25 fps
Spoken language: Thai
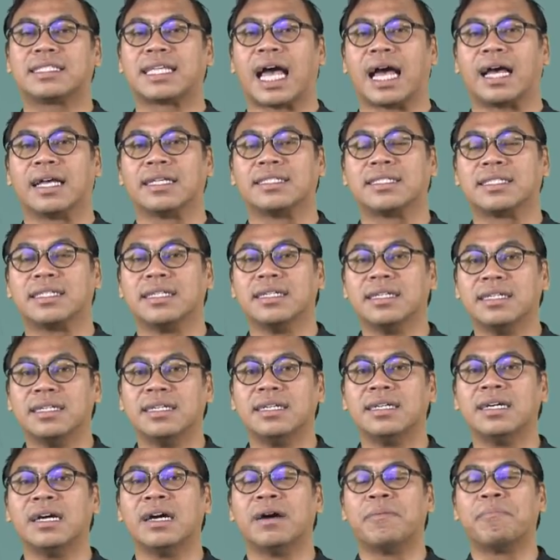สั่งซื้
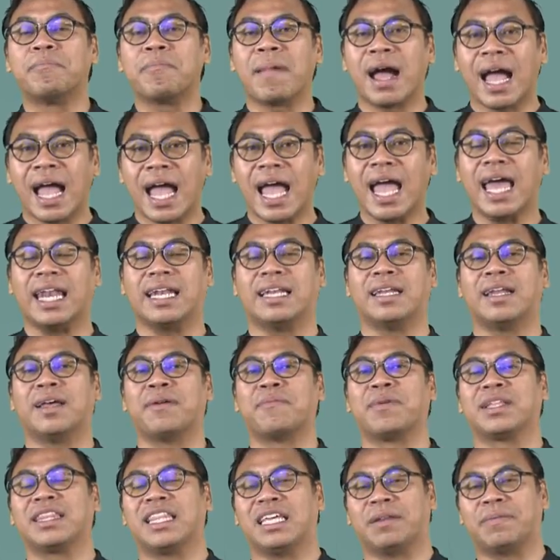อม่าน
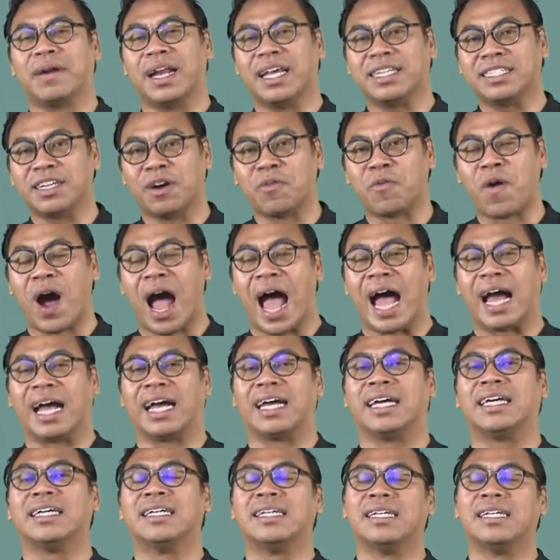มาติดพระราชวัง